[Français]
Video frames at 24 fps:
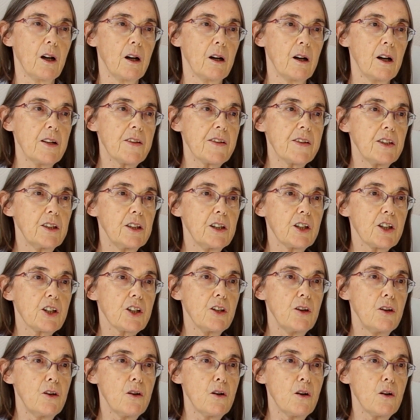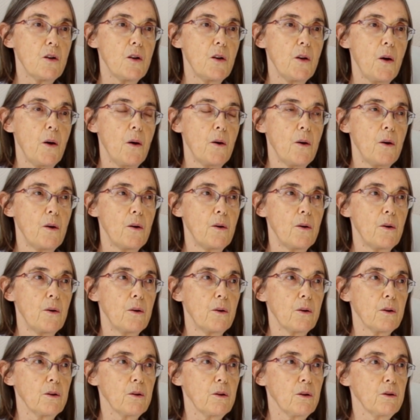Là, c'est des gens
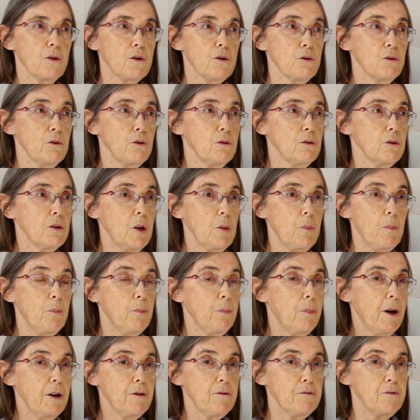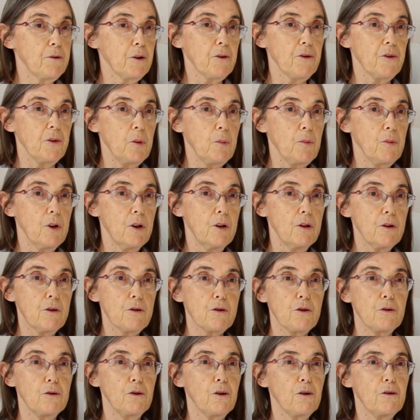que je ne connais pas forcément,
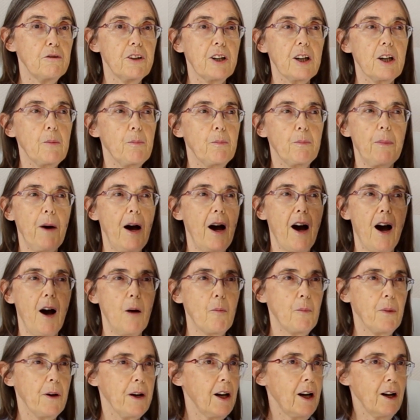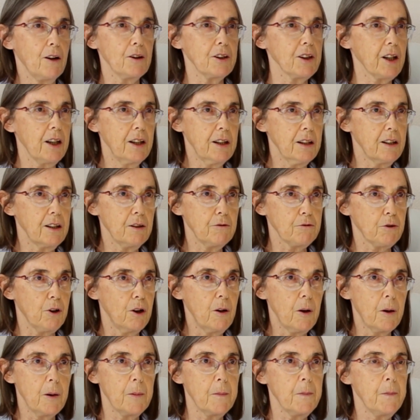que je ne reverrai pas après la retraite des fois,